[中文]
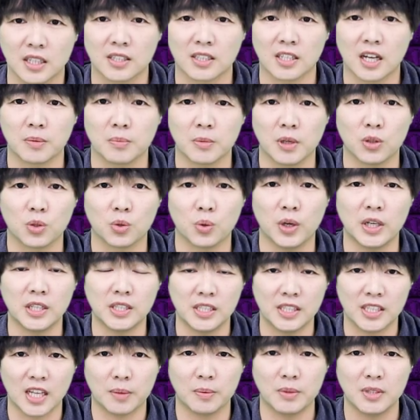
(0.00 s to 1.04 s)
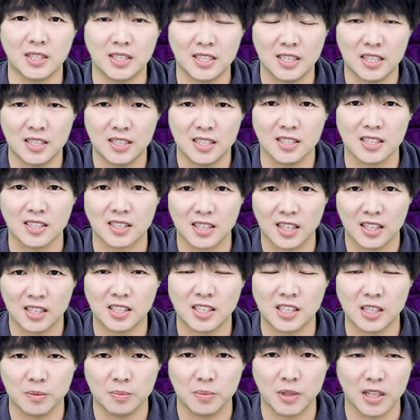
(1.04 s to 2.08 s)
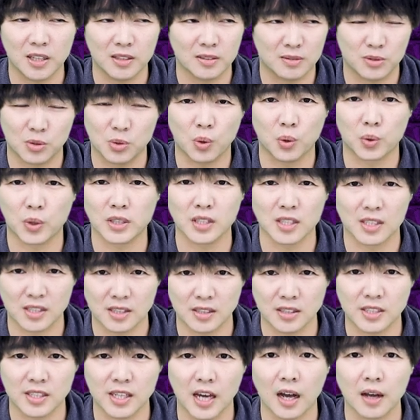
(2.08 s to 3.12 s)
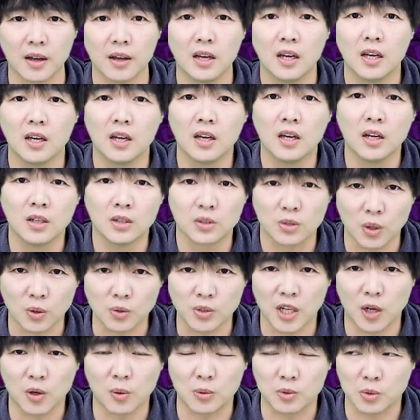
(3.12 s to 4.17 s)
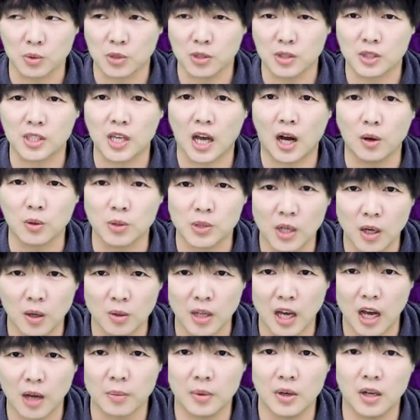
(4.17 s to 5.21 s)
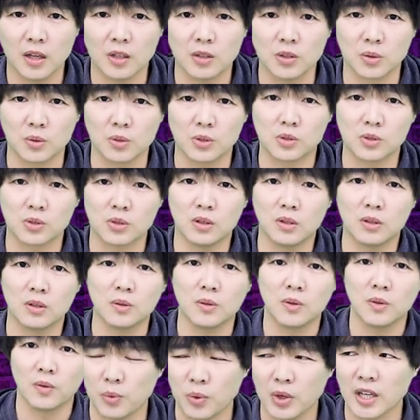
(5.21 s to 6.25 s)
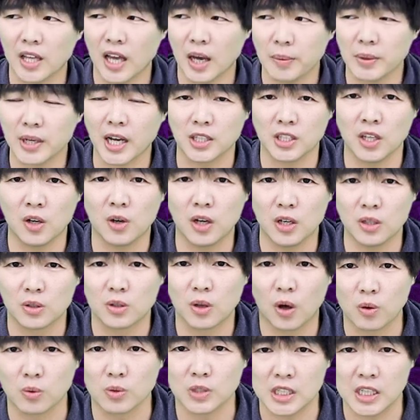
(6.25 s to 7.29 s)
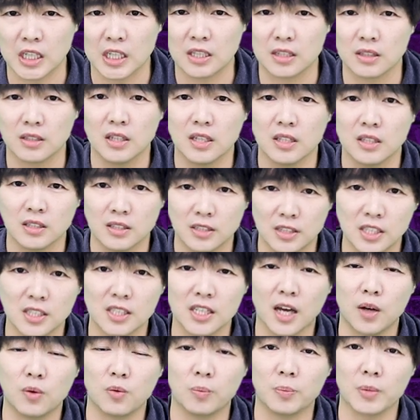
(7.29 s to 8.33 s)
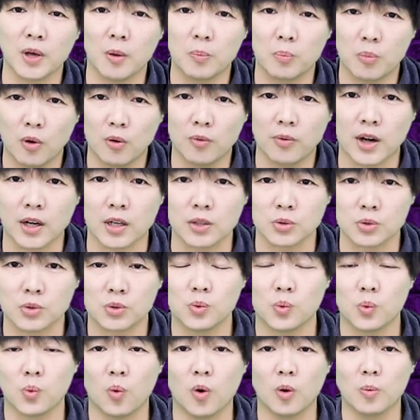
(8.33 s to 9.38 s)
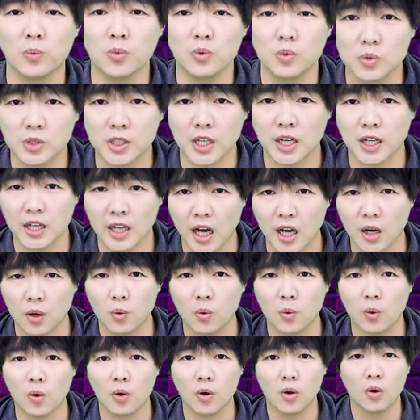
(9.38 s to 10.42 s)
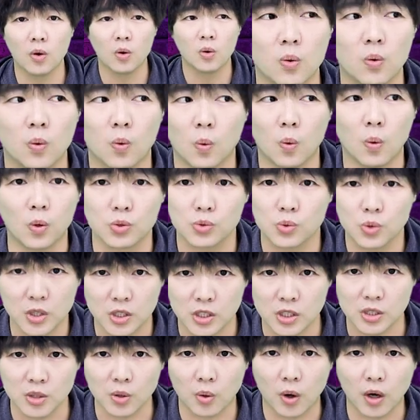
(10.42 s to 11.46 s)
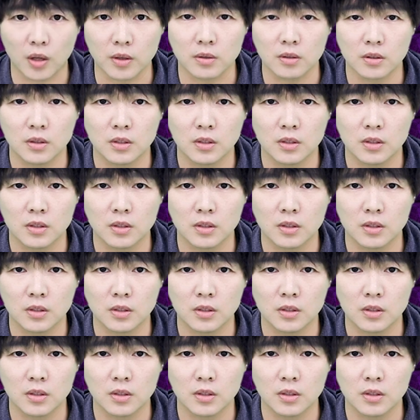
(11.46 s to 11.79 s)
上面推行他们激进的这些性别错乱的思想，通常我们都是嘲笑他们，有的时候为了他们感到很同情。接下来我们要播放的就是我目前看过。我最喜欢，